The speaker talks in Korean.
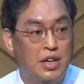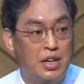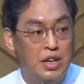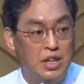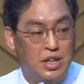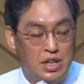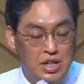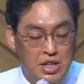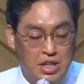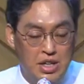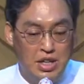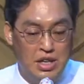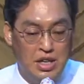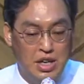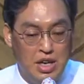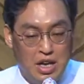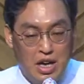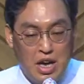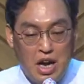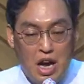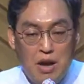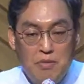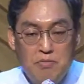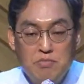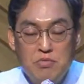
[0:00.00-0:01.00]
이
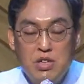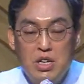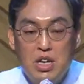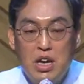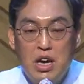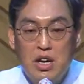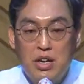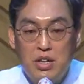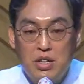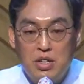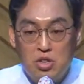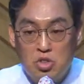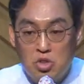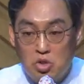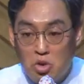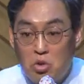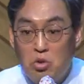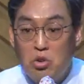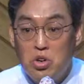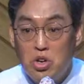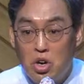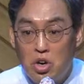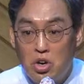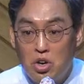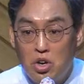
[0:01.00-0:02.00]
함께하는
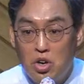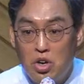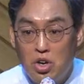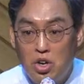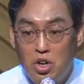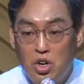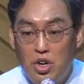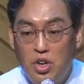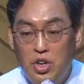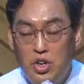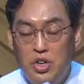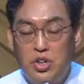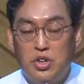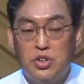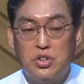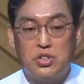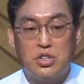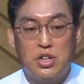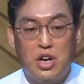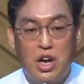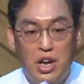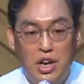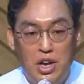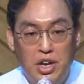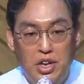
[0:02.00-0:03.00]
동역 이것을
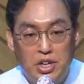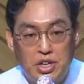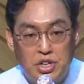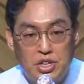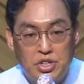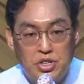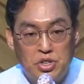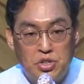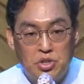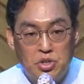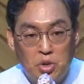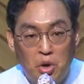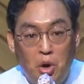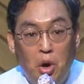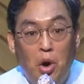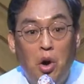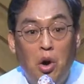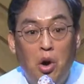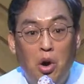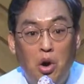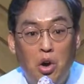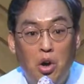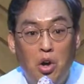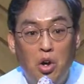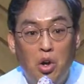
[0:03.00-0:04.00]
하나님께서 더